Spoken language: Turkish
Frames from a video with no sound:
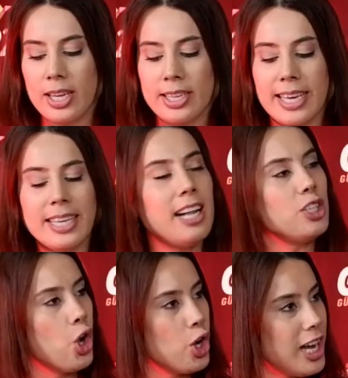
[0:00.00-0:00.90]
E,
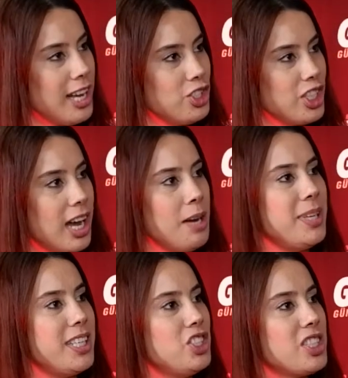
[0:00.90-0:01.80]
genelde öğrenciler
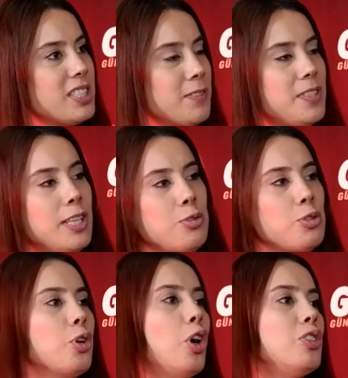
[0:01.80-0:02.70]
birinci sınıftan
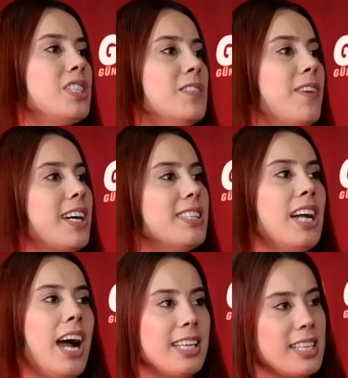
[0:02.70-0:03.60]
tutun dördüncü sınıfa
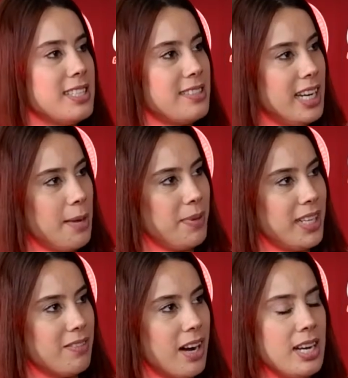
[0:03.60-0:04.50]
kadar herkesin
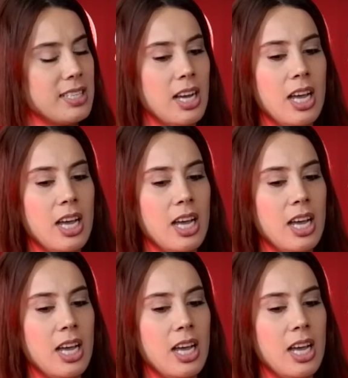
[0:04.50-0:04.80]
talepleri var.